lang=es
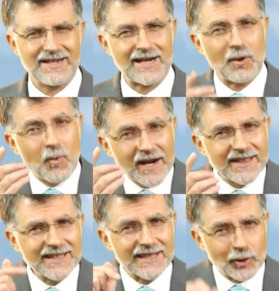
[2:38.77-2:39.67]

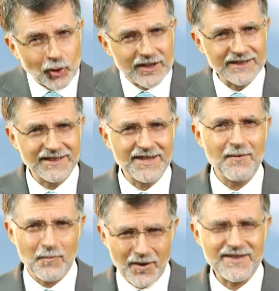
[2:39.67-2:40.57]
Recuerda que hoy
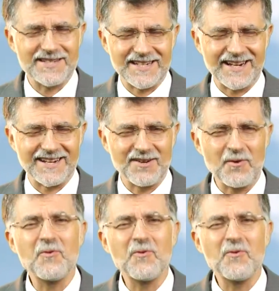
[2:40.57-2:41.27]
puede ser